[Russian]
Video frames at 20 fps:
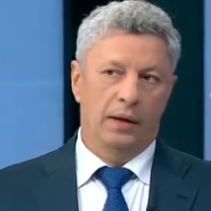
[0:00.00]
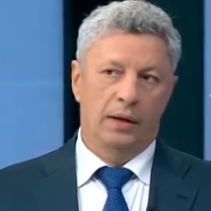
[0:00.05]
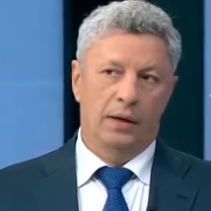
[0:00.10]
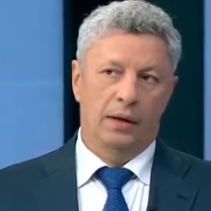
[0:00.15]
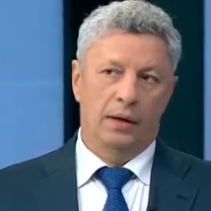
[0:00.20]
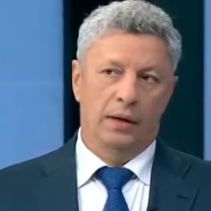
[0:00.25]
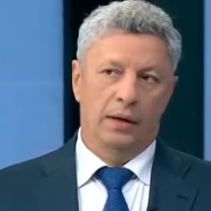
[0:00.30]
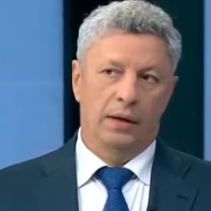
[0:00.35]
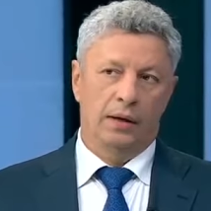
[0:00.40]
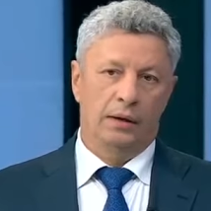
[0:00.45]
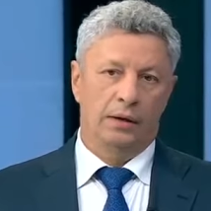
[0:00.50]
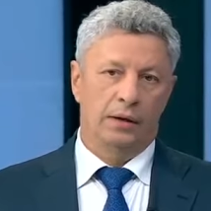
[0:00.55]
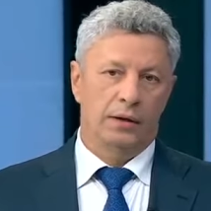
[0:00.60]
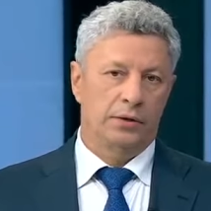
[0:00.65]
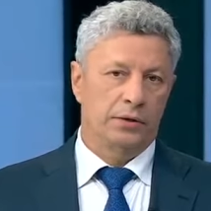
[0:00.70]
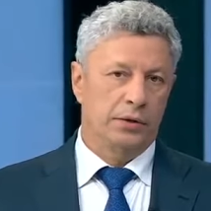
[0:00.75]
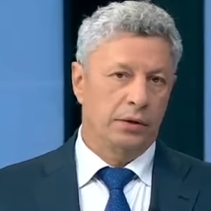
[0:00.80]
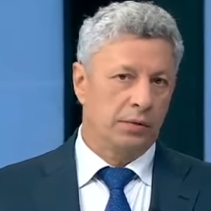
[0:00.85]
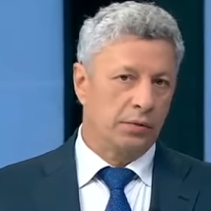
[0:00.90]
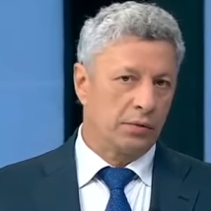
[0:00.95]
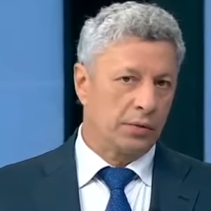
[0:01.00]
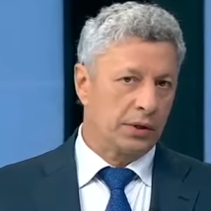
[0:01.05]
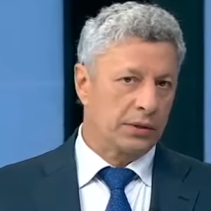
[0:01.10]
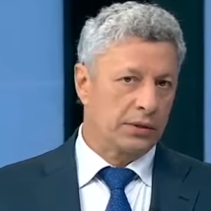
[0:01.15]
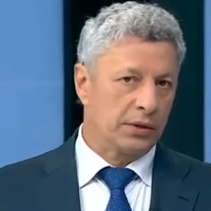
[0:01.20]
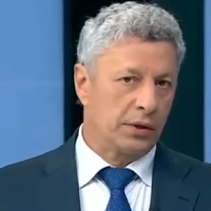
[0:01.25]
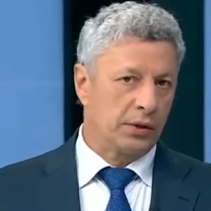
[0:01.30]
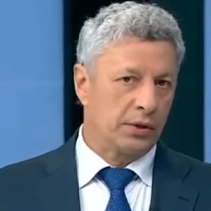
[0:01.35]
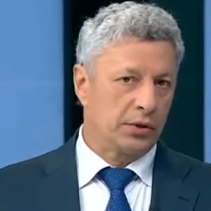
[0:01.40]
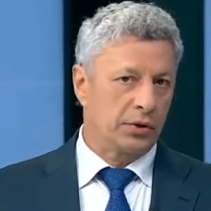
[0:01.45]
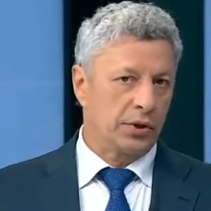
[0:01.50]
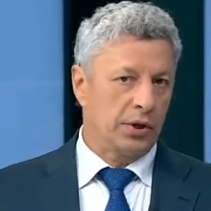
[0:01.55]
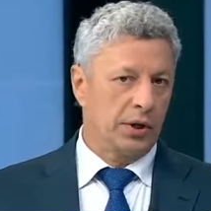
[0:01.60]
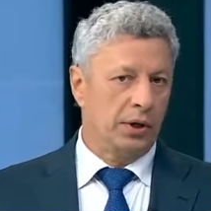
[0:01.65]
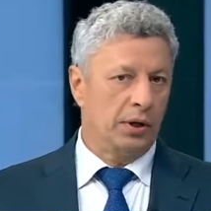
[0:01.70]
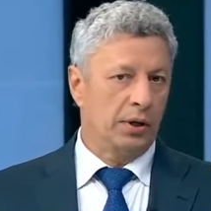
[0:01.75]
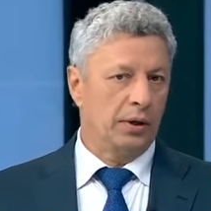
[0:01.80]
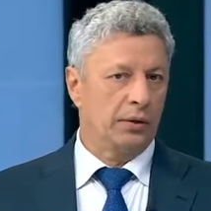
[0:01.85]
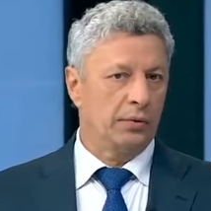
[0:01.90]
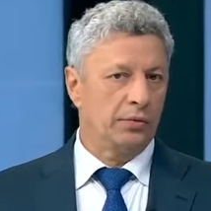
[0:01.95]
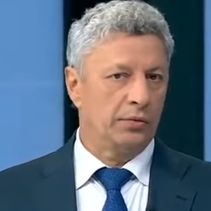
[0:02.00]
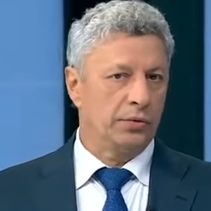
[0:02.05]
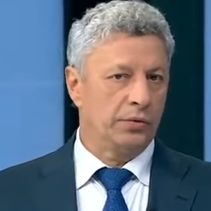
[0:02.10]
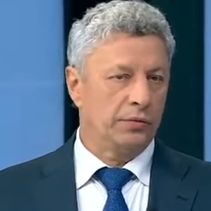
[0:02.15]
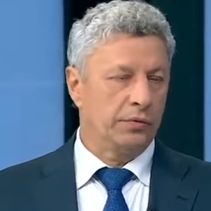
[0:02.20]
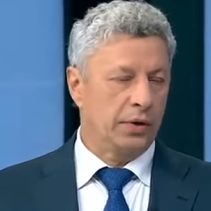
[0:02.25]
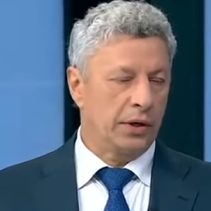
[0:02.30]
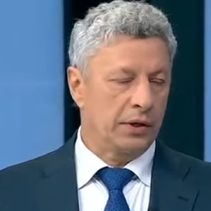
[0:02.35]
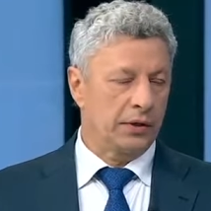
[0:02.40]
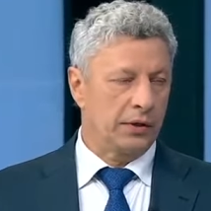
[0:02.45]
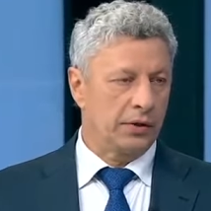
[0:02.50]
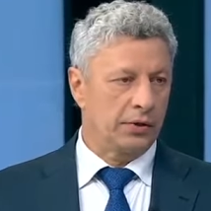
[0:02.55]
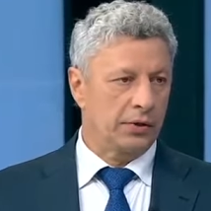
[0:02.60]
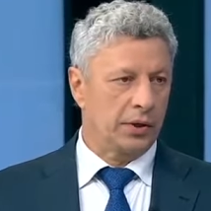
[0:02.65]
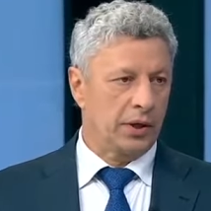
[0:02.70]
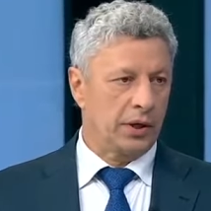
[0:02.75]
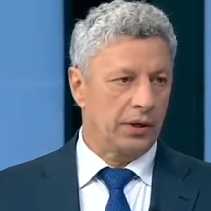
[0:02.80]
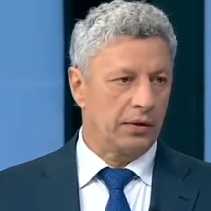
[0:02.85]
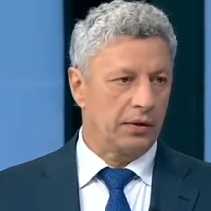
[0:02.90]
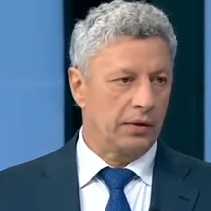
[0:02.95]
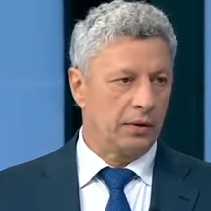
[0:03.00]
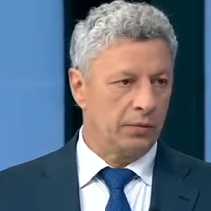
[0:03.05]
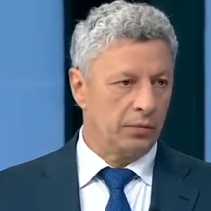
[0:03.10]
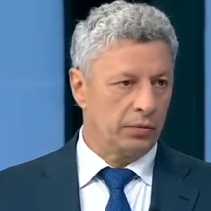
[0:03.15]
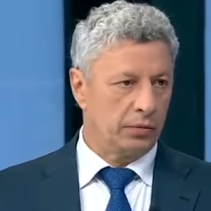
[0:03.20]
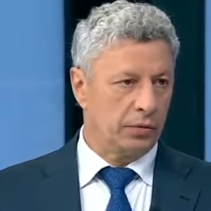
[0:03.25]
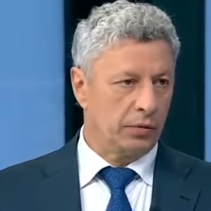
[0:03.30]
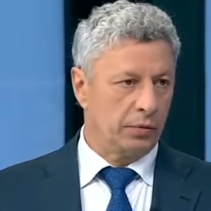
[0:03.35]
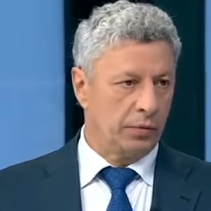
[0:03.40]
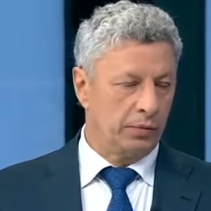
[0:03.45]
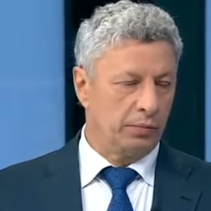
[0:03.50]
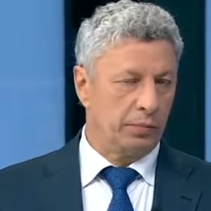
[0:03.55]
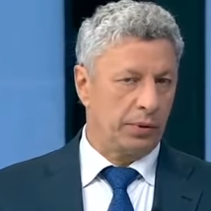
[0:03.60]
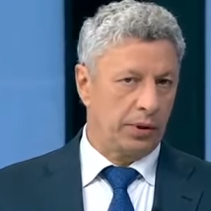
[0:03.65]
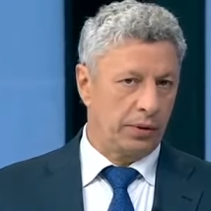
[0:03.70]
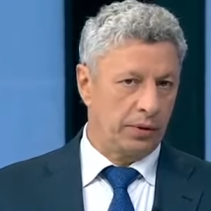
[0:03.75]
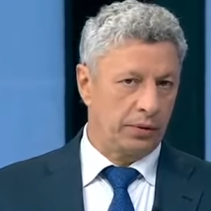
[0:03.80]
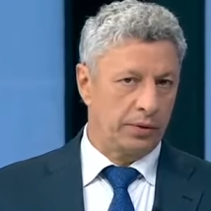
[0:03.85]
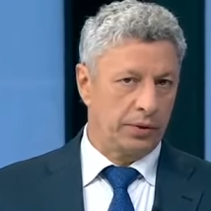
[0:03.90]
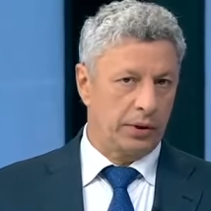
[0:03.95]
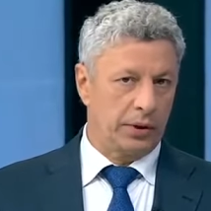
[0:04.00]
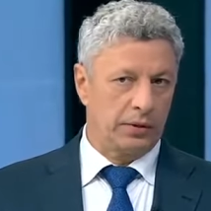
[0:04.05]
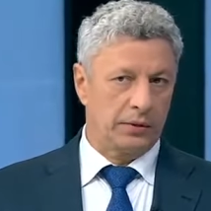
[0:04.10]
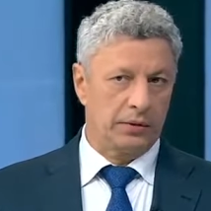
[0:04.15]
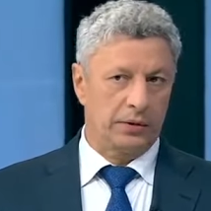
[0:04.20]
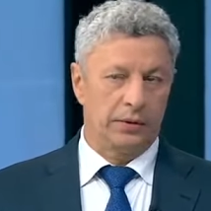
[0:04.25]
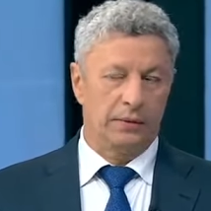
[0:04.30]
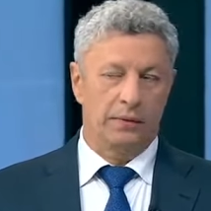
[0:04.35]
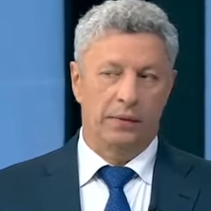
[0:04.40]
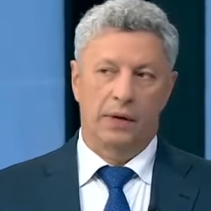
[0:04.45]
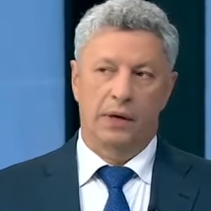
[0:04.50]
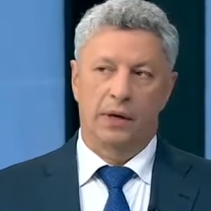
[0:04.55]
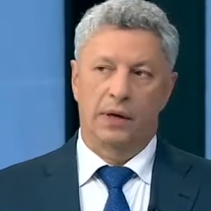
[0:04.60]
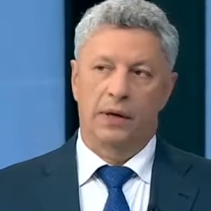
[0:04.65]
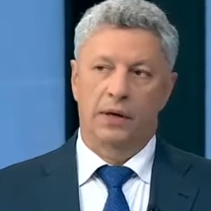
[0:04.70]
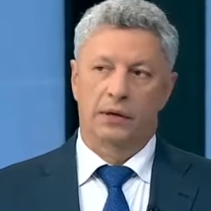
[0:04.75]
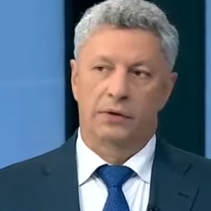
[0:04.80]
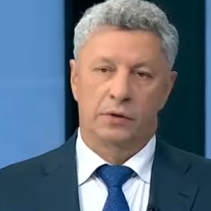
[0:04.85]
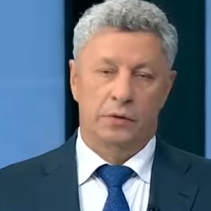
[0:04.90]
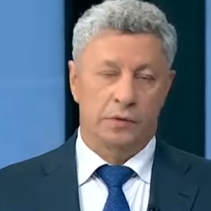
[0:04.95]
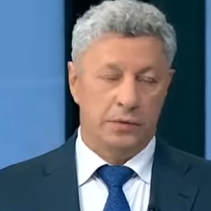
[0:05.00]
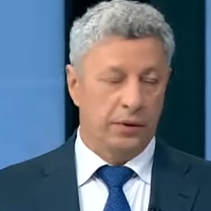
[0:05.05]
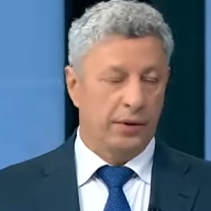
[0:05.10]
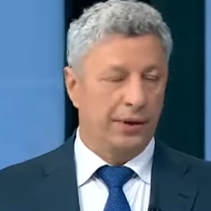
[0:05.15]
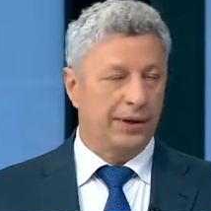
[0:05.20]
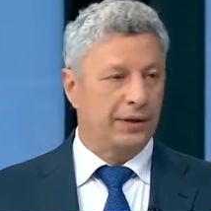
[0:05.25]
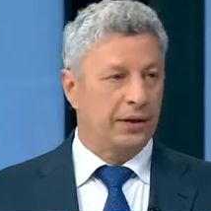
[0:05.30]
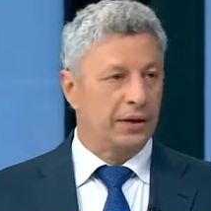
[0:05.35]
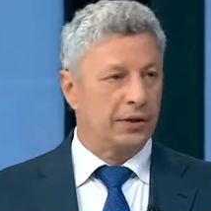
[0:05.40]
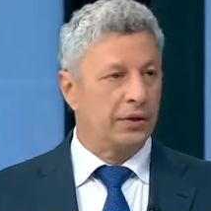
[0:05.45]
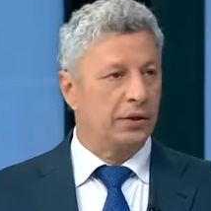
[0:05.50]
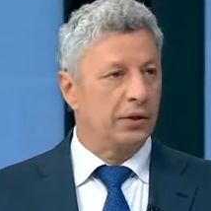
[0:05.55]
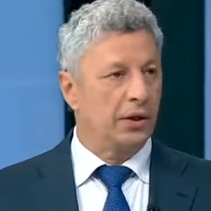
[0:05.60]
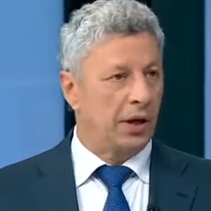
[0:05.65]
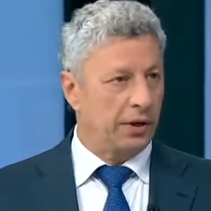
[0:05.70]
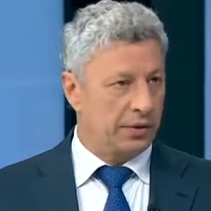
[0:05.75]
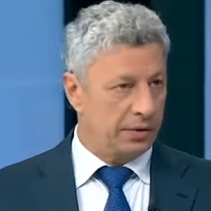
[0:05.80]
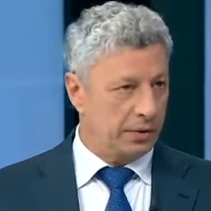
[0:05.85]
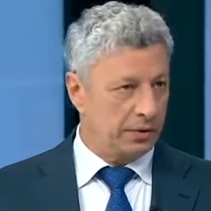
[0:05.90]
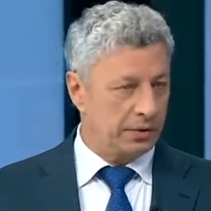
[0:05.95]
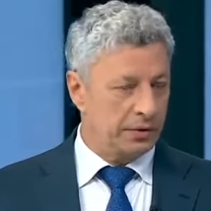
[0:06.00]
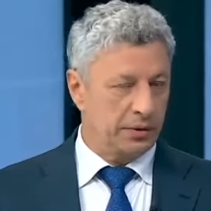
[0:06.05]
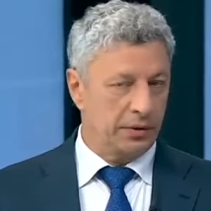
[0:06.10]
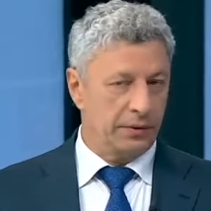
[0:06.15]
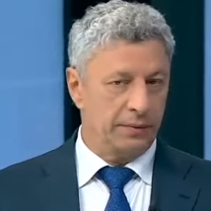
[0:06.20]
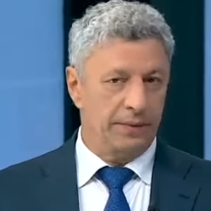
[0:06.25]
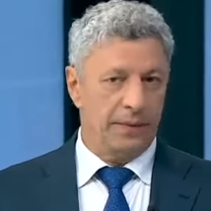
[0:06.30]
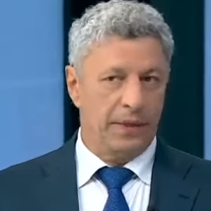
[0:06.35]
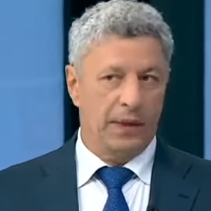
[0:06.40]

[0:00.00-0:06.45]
И достигнутое соглашение – это очень важный шаг к тому, чтобы он продолжался. Собственно говоря, даже начался.